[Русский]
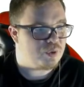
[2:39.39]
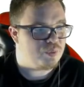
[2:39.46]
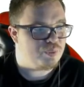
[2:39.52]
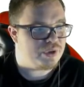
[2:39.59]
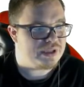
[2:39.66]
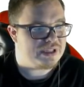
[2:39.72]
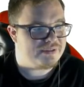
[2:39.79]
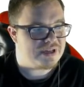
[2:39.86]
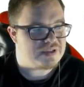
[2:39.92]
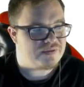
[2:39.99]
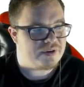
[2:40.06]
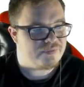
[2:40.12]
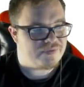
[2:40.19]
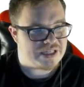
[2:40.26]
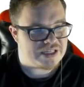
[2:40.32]
Он будет давать
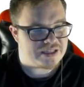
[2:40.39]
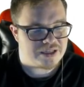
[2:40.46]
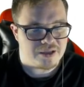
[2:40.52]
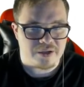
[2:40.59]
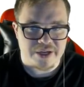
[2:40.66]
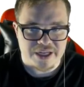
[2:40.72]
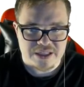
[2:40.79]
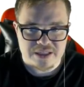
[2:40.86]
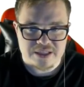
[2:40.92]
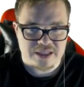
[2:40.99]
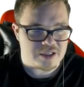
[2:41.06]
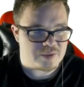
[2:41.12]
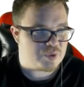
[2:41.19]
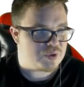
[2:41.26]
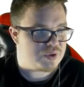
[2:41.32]
вам весь скилл
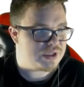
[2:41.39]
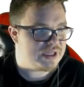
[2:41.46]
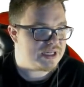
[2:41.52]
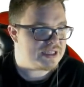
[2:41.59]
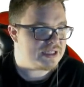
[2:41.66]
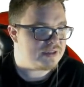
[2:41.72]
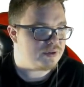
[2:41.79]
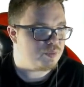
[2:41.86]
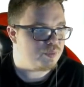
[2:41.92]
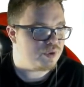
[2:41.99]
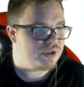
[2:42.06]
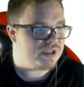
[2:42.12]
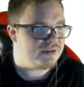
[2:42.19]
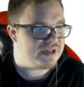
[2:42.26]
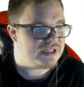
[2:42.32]
Resistance плюс 10, он
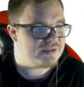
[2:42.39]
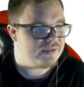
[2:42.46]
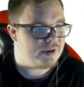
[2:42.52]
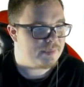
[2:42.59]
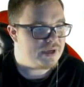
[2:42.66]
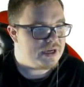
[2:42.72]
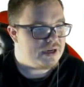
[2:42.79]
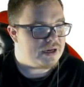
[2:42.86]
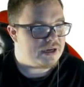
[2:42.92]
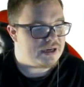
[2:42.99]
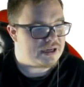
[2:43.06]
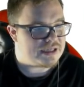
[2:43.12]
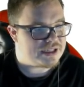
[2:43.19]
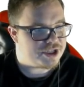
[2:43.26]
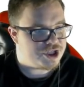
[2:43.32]
будет давать вам вам
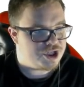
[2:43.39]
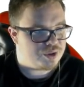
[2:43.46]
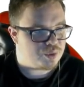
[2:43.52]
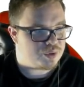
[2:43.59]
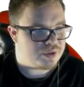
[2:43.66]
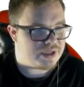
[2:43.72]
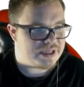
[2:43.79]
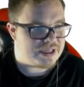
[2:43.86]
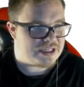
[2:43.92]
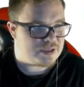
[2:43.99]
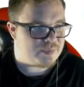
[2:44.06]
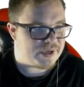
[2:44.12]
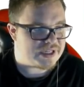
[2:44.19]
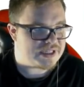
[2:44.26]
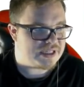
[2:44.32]
а, защиту на
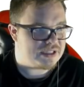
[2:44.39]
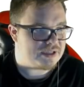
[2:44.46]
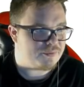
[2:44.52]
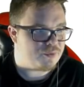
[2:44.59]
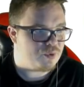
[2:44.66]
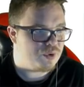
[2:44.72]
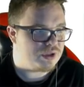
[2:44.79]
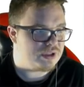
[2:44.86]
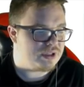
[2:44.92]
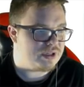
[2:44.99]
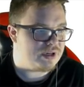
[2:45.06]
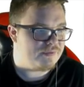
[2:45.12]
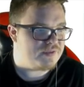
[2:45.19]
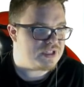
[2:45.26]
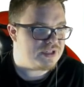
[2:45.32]
10% от
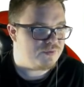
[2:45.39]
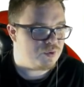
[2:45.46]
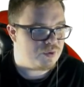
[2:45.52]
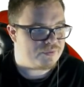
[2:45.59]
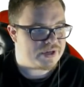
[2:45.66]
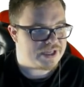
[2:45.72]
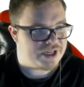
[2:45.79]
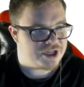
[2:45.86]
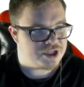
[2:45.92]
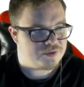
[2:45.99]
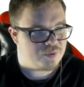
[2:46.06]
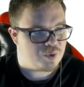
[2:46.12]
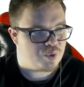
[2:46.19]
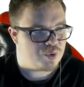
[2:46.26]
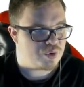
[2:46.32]
э, всего
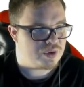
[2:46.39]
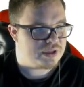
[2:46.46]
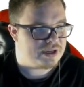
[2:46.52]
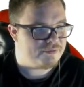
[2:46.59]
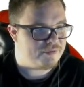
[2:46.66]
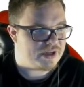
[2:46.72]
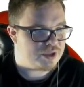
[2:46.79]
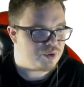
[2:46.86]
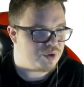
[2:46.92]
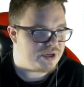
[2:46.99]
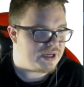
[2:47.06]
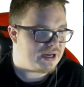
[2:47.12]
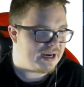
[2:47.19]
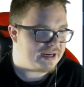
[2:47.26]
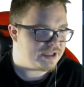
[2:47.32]
входящего урона
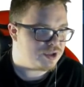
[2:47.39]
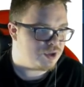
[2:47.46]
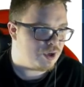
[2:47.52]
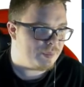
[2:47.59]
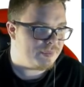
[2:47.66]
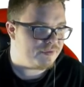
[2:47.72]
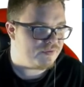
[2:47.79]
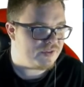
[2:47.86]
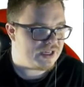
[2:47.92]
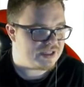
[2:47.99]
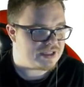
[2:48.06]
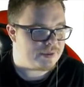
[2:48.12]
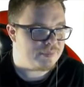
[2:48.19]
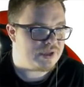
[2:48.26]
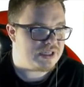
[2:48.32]
водой, огнем,
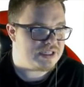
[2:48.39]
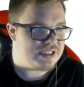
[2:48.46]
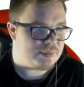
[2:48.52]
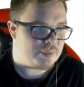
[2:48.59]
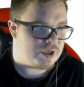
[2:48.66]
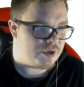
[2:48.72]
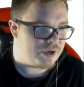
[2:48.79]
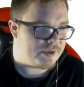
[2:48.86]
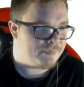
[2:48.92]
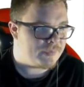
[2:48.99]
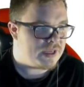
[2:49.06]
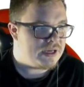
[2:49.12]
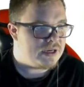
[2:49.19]
ветром и землей.